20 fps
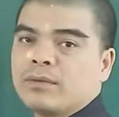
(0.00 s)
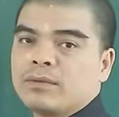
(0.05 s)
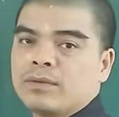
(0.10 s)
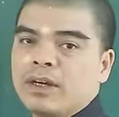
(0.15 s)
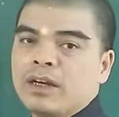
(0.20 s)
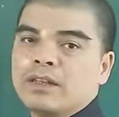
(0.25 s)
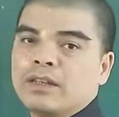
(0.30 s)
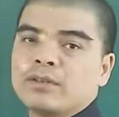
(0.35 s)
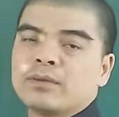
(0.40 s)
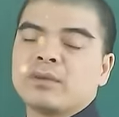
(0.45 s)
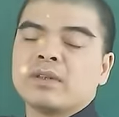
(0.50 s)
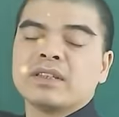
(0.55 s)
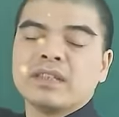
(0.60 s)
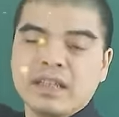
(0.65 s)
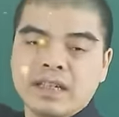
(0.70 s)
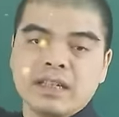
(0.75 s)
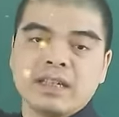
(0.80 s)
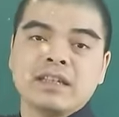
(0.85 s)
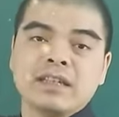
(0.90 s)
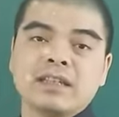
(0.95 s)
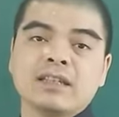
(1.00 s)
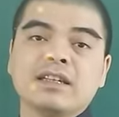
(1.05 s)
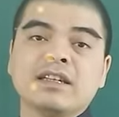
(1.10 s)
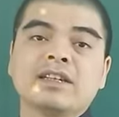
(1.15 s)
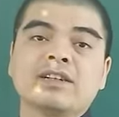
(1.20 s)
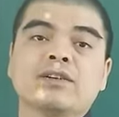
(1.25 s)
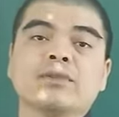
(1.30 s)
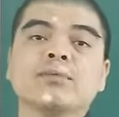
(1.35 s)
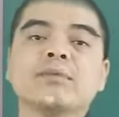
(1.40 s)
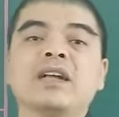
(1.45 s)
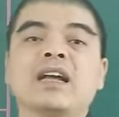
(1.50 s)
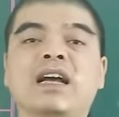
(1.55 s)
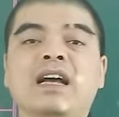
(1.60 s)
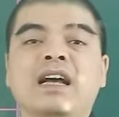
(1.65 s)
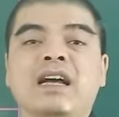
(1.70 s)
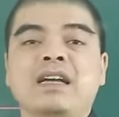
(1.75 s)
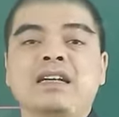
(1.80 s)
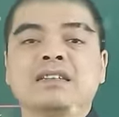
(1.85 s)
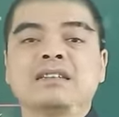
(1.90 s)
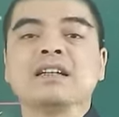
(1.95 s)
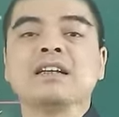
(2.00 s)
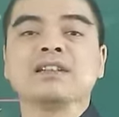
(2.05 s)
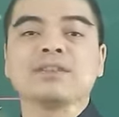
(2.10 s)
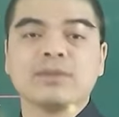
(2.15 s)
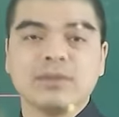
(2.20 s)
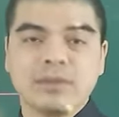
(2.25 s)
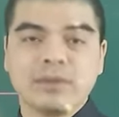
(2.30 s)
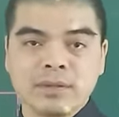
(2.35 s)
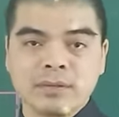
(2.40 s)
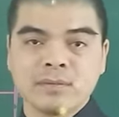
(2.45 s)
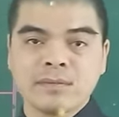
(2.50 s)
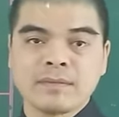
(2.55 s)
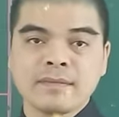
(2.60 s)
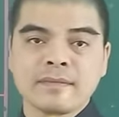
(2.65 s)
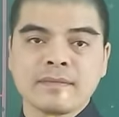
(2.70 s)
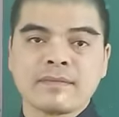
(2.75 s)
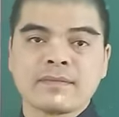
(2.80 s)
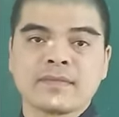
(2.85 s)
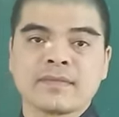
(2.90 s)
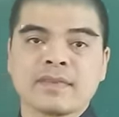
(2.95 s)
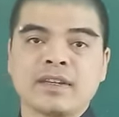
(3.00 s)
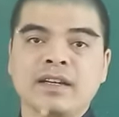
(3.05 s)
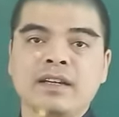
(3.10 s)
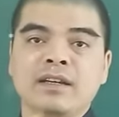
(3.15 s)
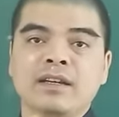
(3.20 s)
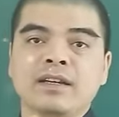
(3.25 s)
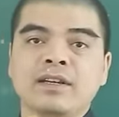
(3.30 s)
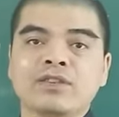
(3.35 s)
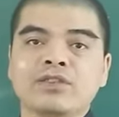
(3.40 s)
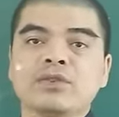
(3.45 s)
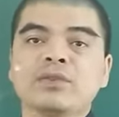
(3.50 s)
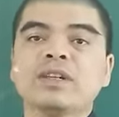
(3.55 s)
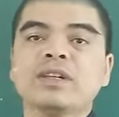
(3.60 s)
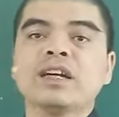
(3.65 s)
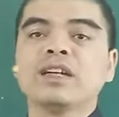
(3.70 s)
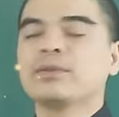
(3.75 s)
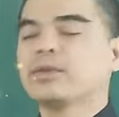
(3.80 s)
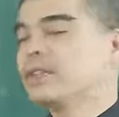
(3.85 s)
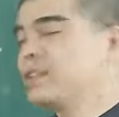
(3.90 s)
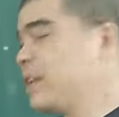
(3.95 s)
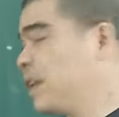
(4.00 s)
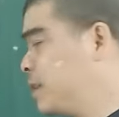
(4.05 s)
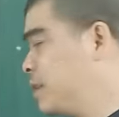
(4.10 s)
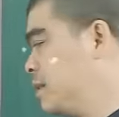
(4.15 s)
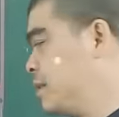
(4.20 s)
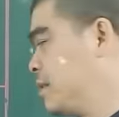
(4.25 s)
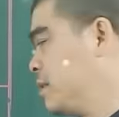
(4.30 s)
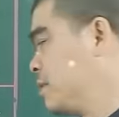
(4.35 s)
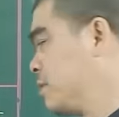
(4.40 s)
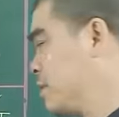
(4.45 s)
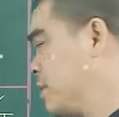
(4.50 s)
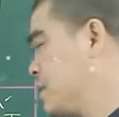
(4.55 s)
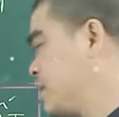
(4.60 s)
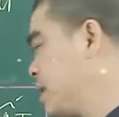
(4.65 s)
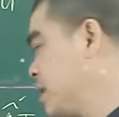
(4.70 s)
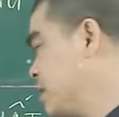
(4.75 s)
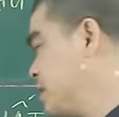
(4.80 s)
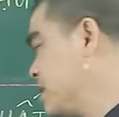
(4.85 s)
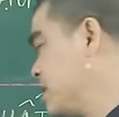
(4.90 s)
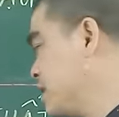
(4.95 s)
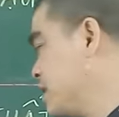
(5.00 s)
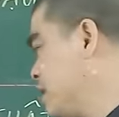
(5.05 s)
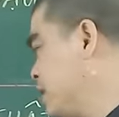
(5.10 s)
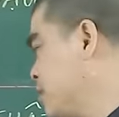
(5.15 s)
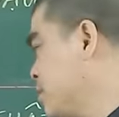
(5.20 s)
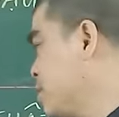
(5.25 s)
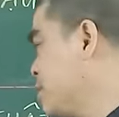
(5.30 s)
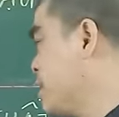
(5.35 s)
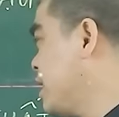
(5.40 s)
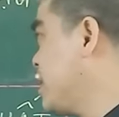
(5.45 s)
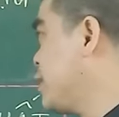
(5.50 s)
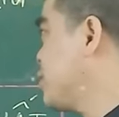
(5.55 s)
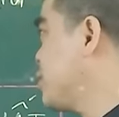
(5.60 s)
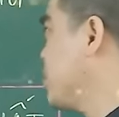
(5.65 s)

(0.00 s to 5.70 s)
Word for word: đó, vâng, tuổi tỵ thì cũng là rất là tốt Đấy. Dạ. chủ nhà tuổi dần tuổi dần thì cũng thể